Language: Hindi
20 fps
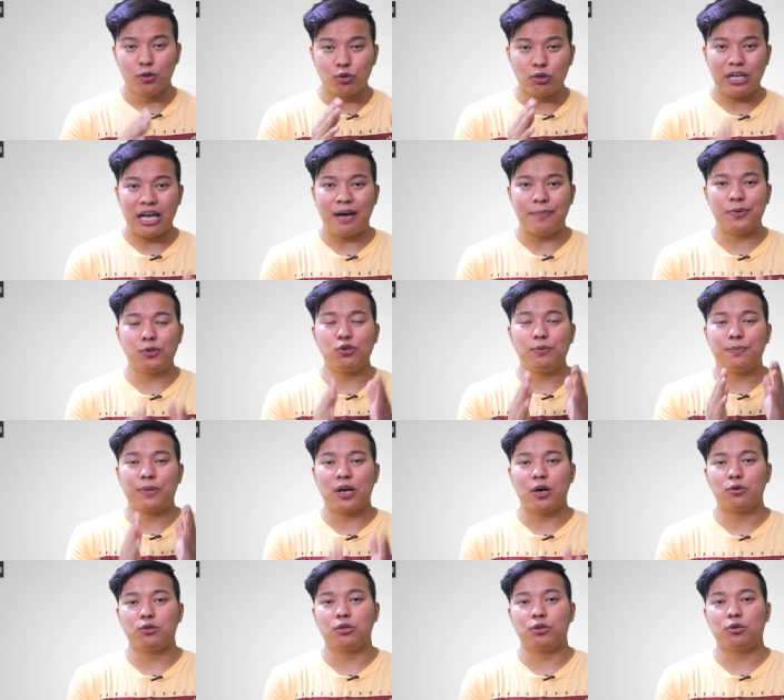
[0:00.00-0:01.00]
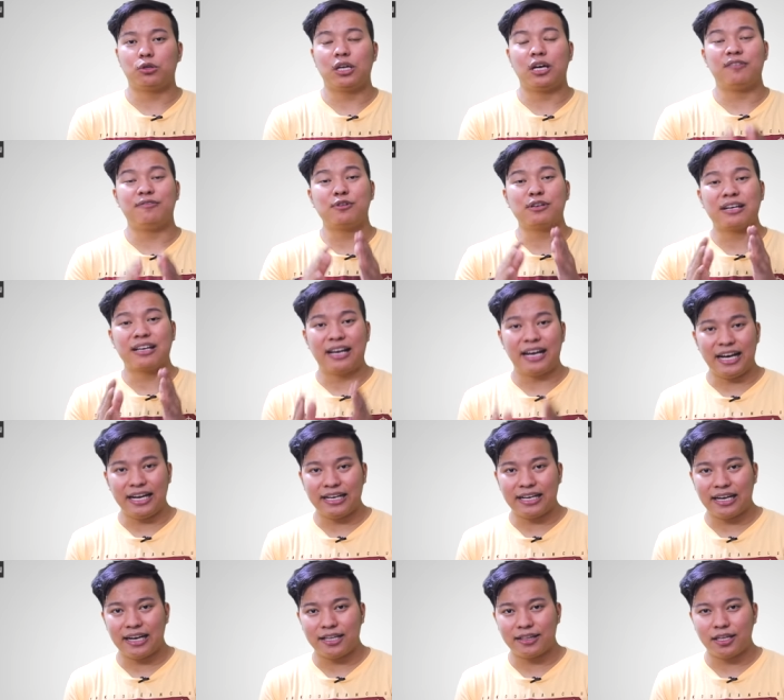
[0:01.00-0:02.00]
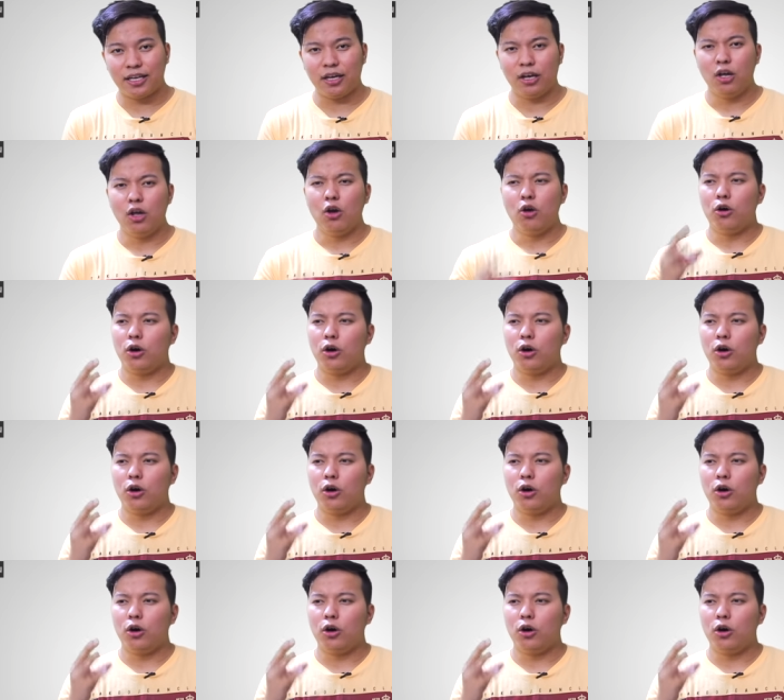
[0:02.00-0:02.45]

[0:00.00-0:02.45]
तो यहाँ पर जो ब्राउज़र होता है वो क्लाइंट कहलाता है